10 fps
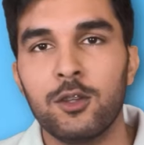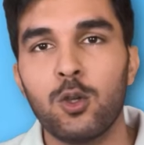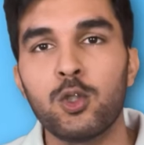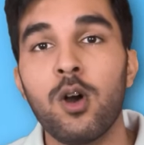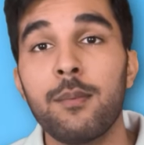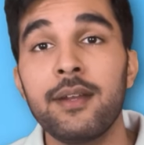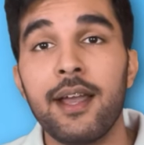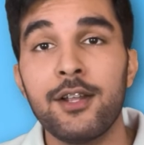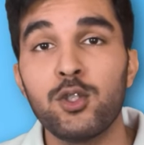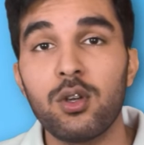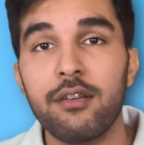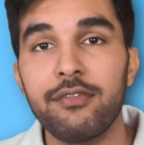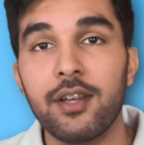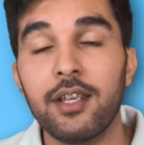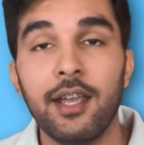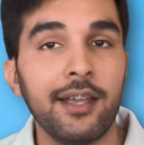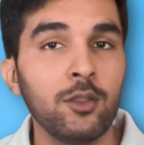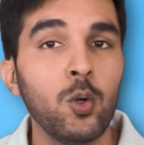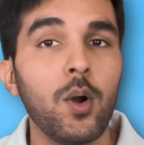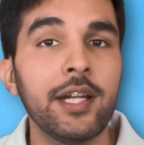दोस्तों आपने एच यानी
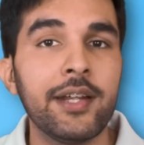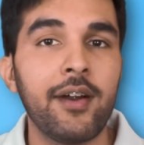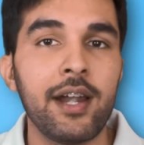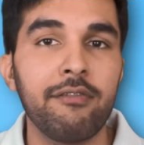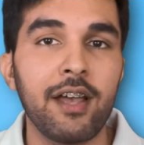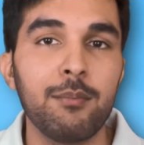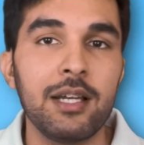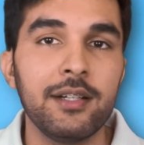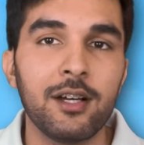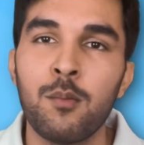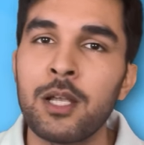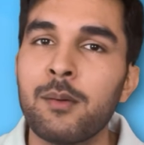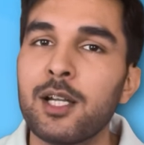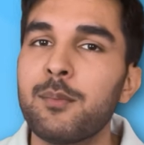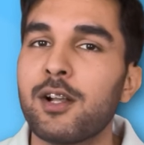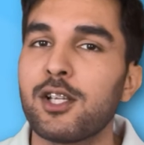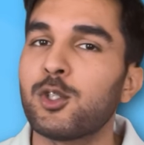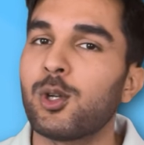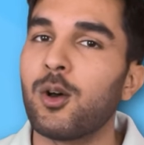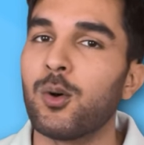हिंदू अनडिवाइडेड फैमिली टर्म के बारे में अक्सर
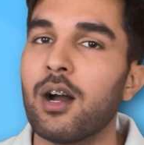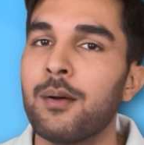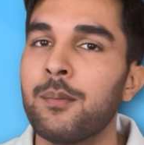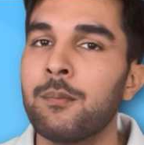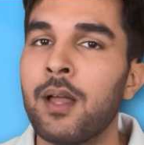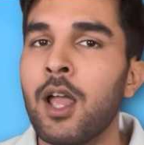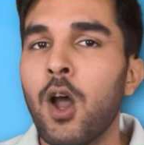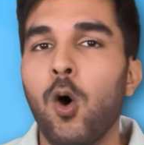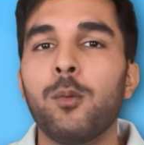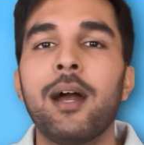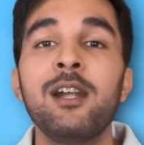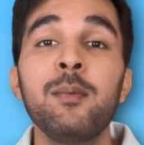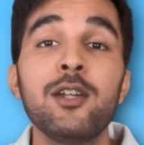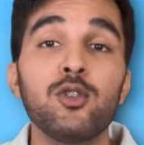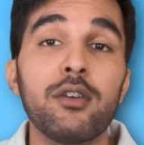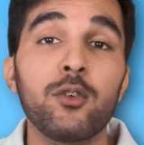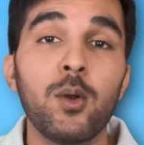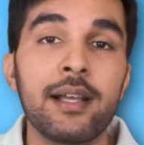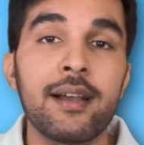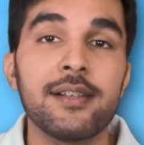सुना होगा और माइंड में एच को
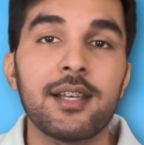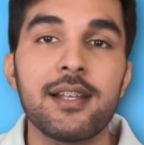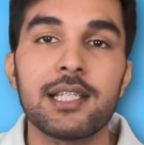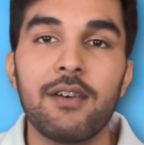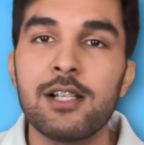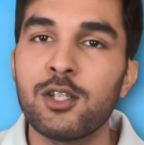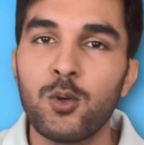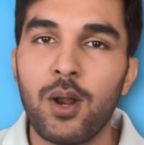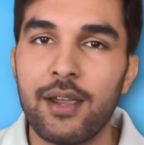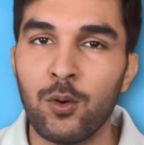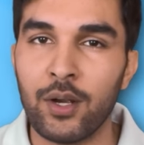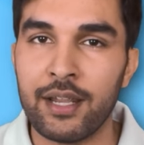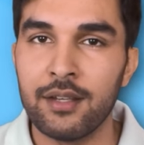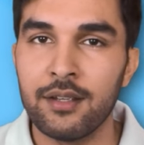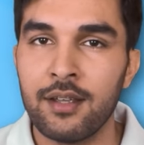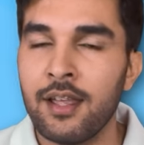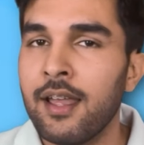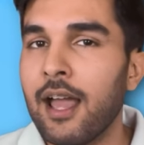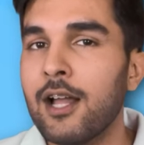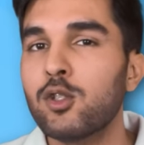लेकर कई सारे सवाल जरूर आए होंगे
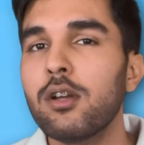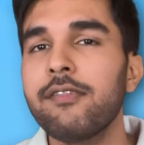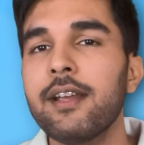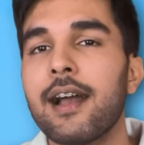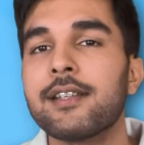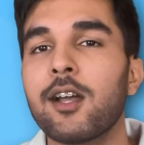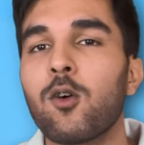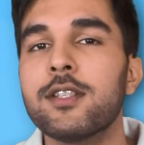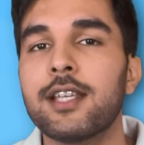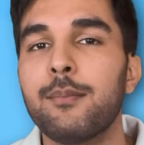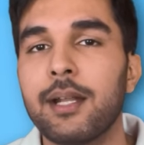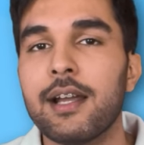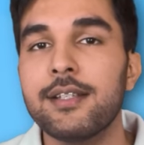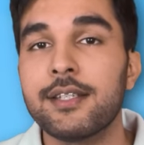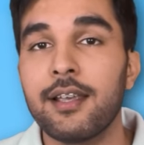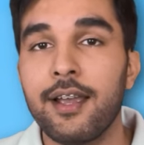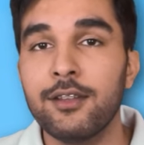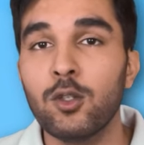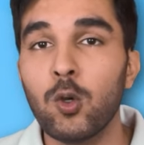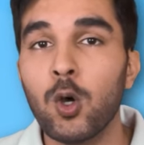एच एक ऐसा कॉन्सेप्ट है जिसे
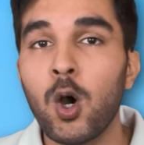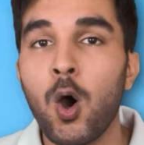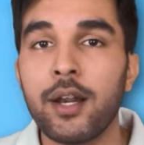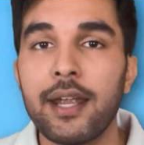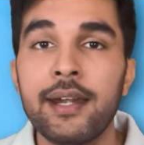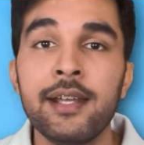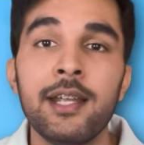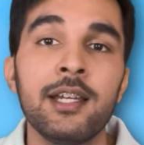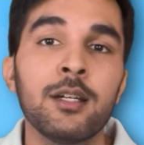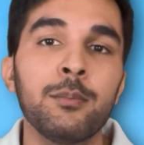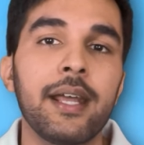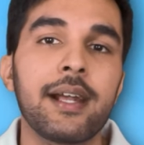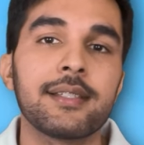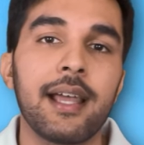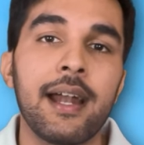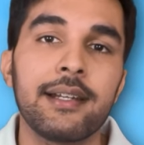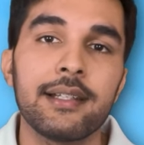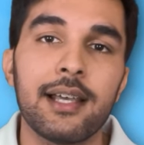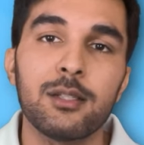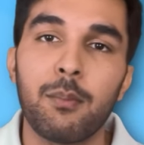हिंदू लॉ और इंडियन इनकम टैक्स एक्ट के
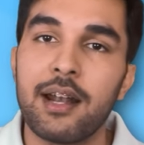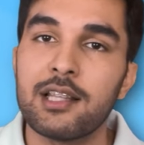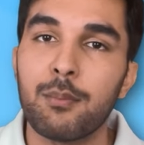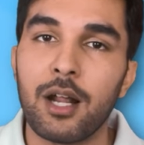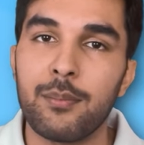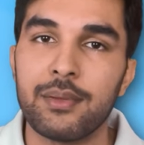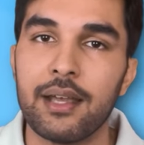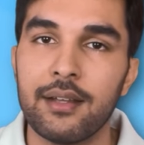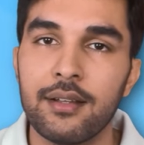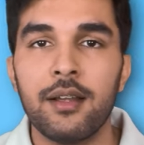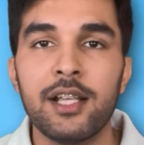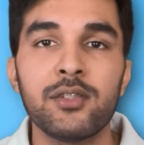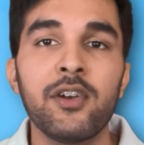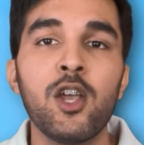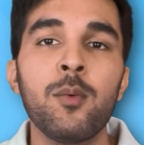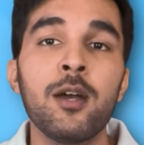तहत मान्यता प्राप्त है इस वीडियो में